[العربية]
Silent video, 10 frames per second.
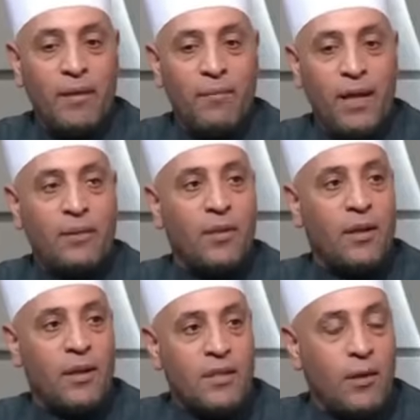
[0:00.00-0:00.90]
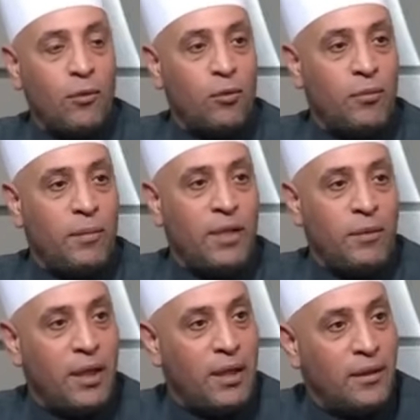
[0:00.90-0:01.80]
بعد ما خلصنا الخطبه
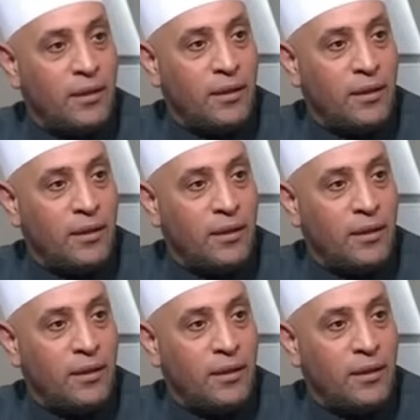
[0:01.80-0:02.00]
بنعمل ايه؟